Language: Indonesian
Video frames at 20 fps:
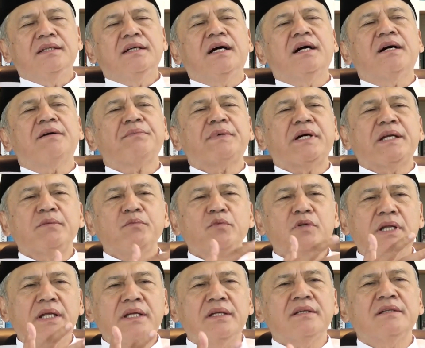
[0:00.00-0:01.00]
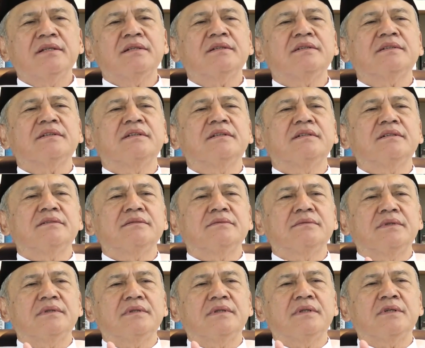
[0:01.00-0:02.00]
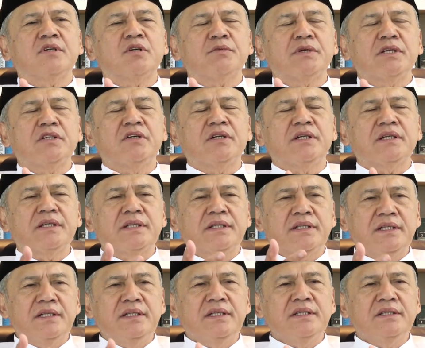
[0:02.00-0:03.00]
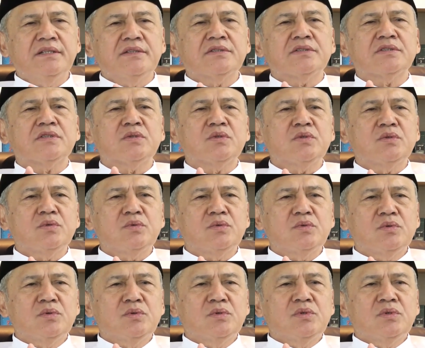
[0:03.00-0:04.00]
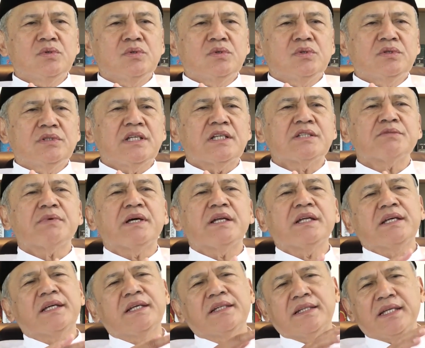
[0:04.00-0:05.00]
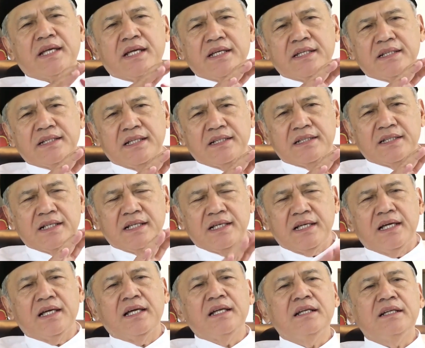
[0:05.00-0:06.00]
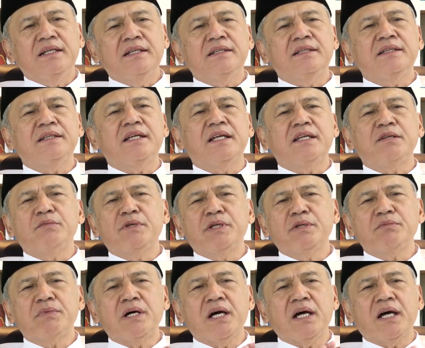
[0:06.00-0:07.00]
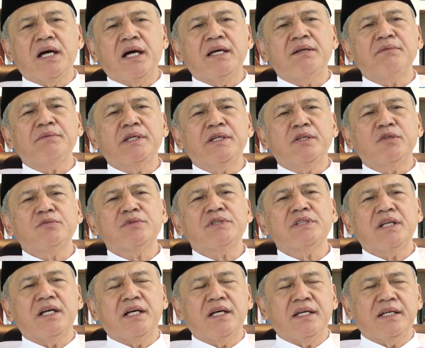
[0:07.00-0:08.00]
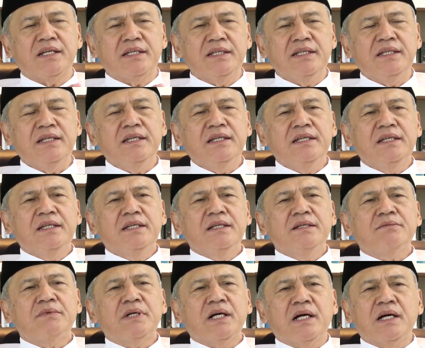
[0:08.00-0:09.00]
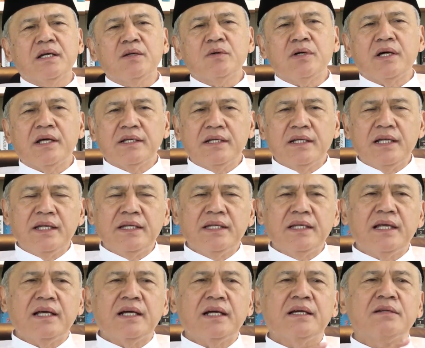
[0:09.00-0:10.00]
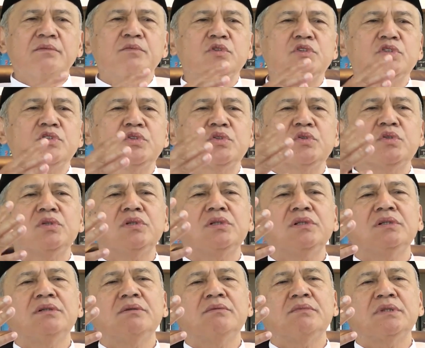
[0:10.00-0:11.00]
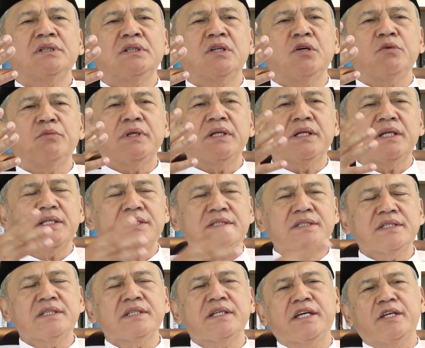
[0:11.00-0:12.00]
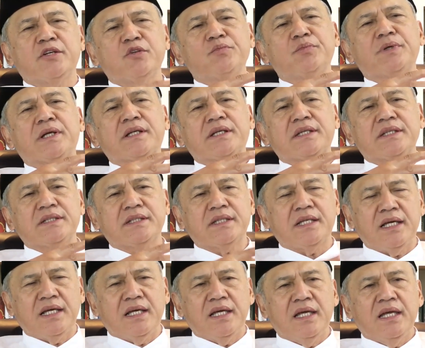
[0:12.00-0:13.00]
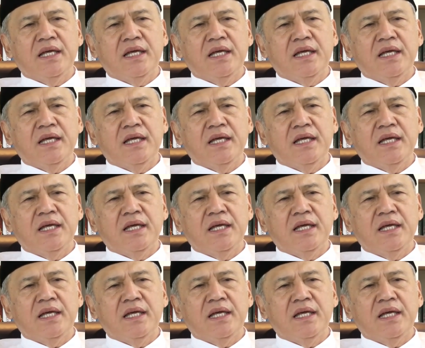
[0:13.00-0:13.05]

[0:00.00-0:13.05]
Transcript: nah, pada bulan Ramadan ini justru jasmani kita yang kita tekan tidak diberi makan minum siang hari maka rohanilah yang akan muncul mendominasi kehidupan kita